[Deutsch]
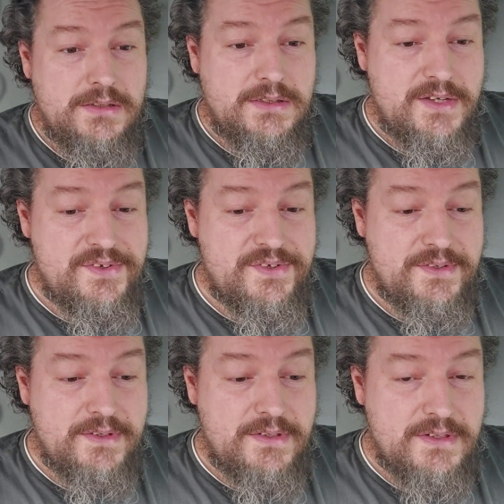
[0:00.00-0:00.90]

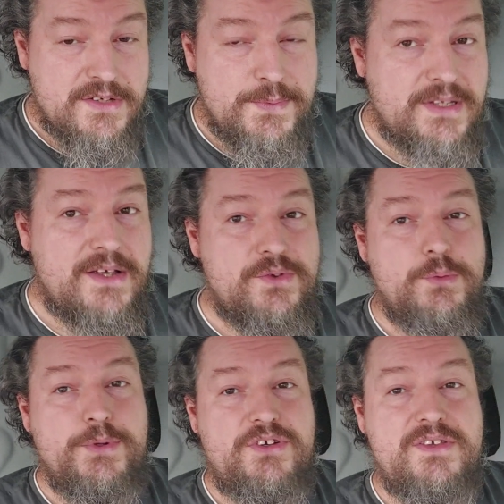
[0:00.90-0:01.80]
dass, dass man da
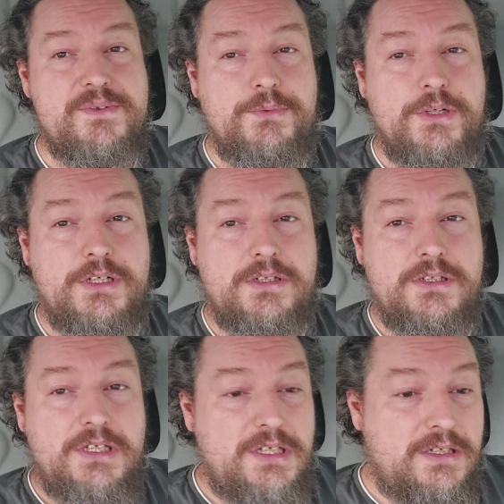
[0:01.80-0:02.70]
so beschissen wird.
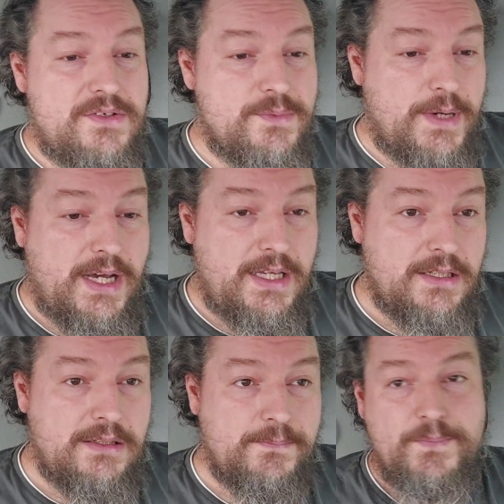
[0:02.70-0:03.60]
Zum
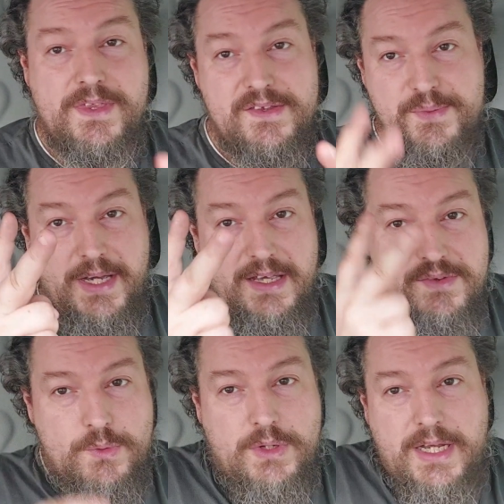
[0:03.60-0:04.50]
einen zwei
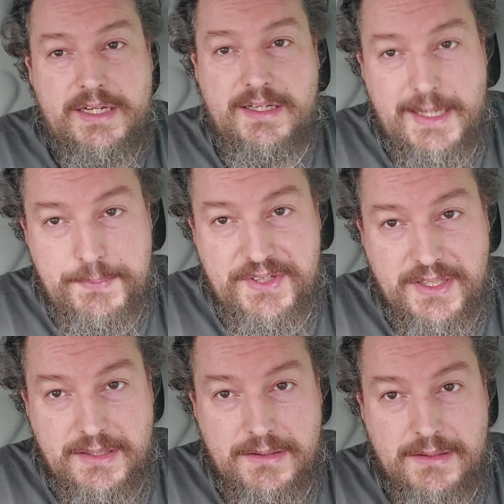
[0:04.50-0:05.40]
so kleine
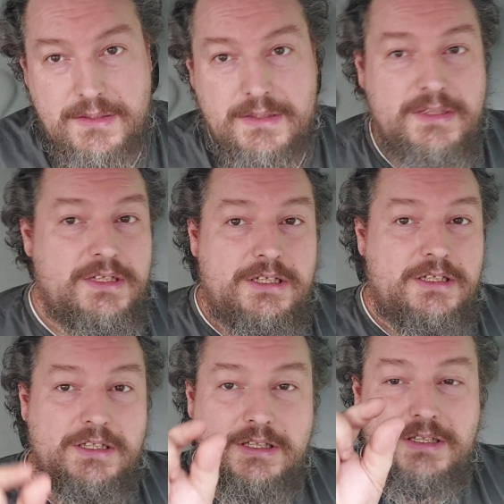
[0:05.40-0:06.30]
Läppchen,
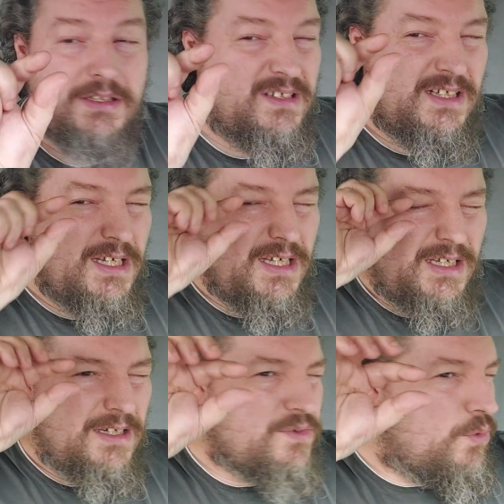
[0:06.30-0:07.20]
äh,
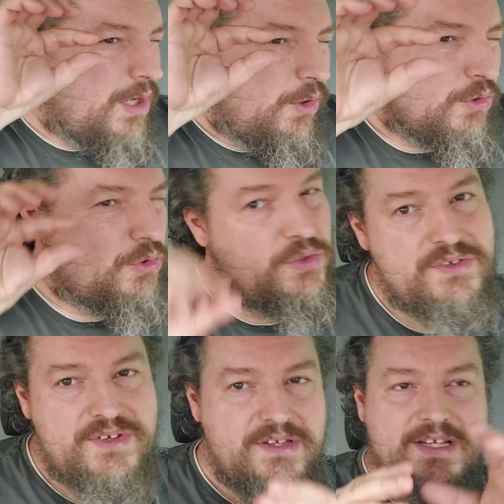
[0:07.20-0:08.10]
die so
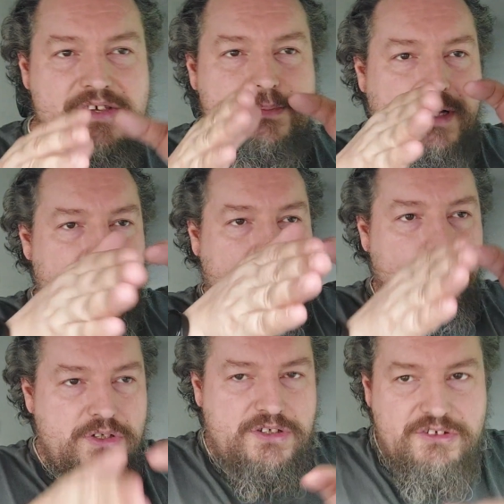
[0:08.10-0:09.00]
hauchdünn sind, dass man
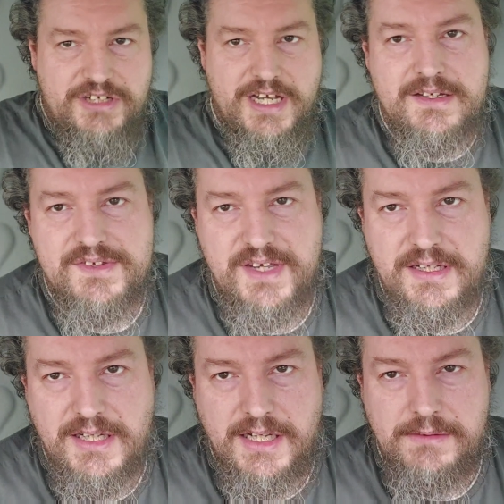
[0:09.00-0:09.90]
dadurch die Sterne
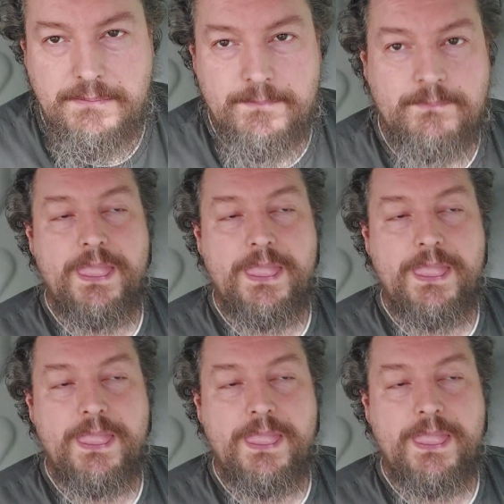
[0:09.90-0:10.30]
sehen kann.